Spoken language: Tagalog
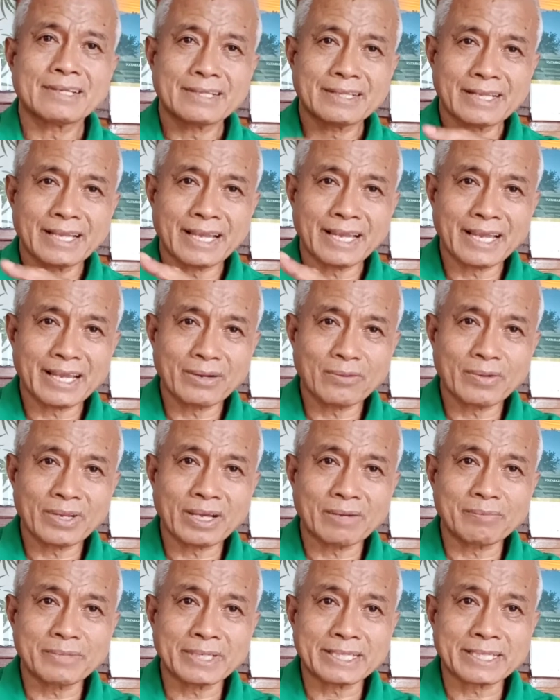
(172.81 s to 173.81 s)
Then, we
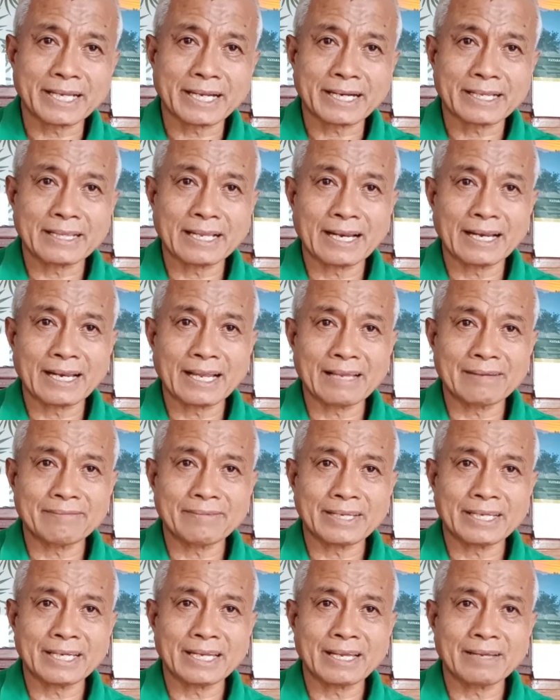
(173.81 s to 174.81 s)
have eternal life
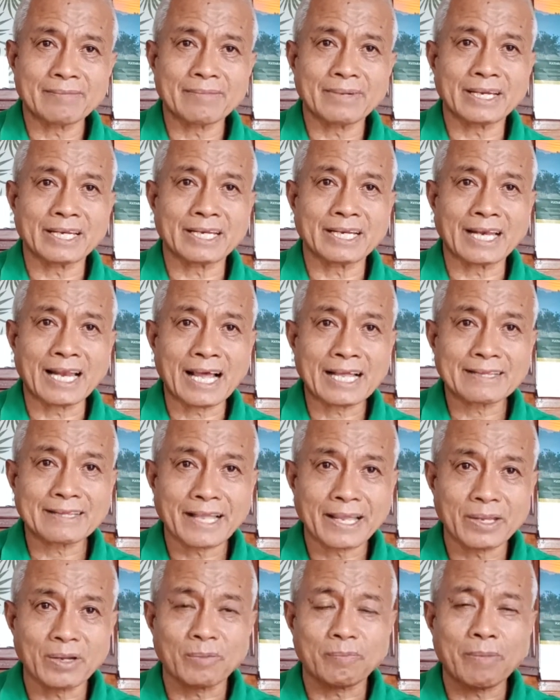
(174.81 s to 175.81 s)
in heaven. Lahat
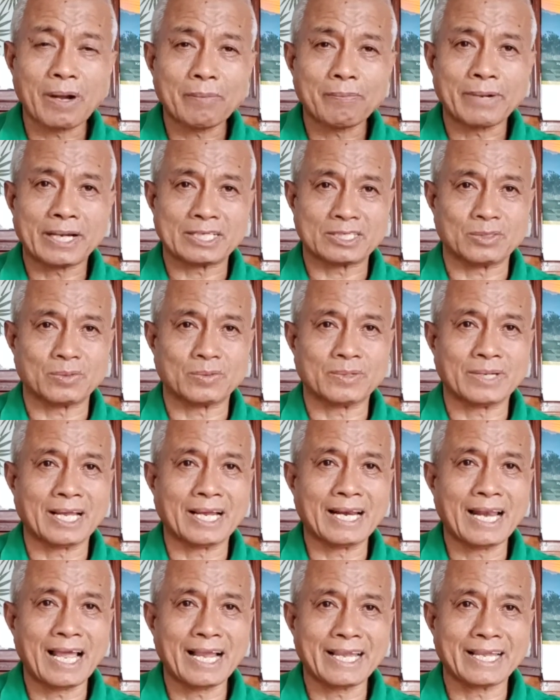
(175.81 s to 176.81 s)
tayo papasok ng
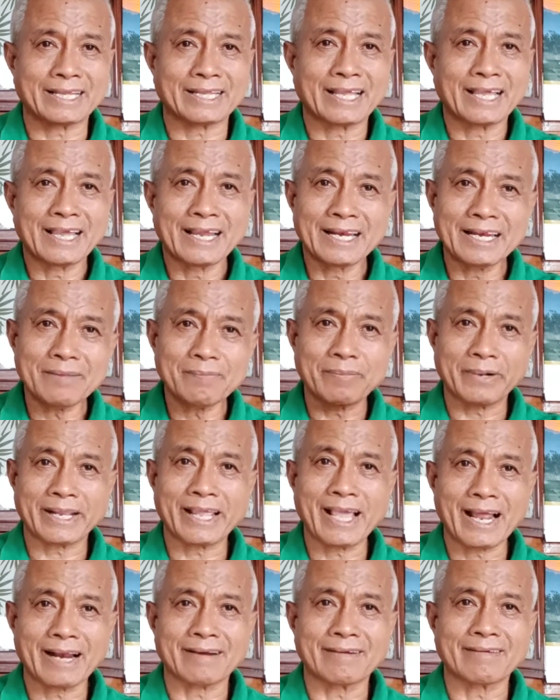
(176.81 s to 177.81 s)
langit. Libre
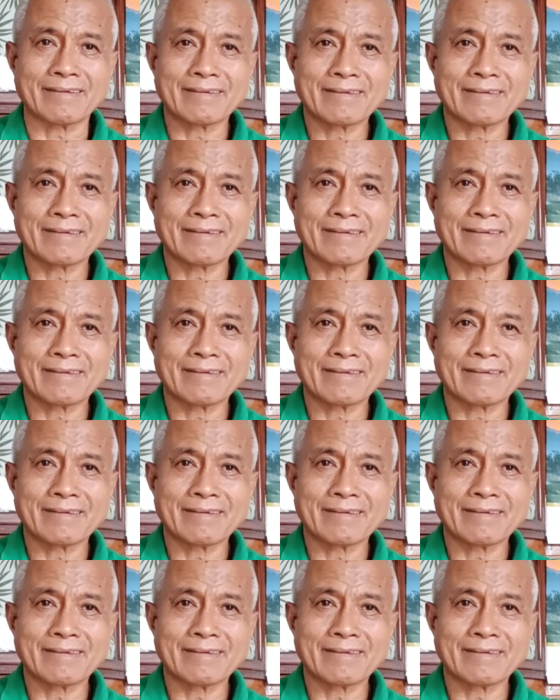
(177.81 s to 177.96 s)
yan.